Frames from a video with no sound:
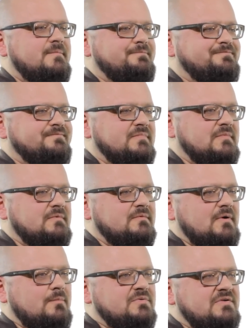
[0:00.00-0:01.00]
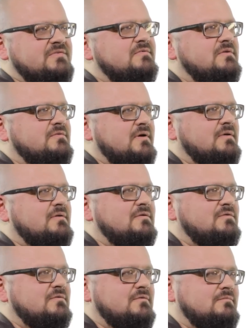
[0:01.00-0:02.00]
объяснить
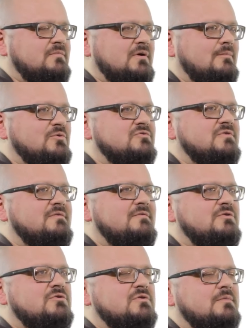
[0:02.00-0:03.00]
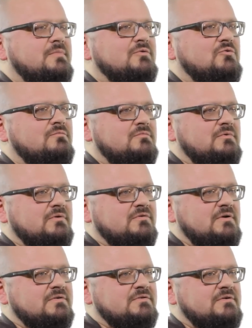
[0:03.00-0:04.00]
какие-то рамочные вещи, а потом
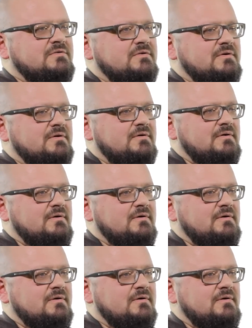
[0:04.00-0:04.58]
рассказать о,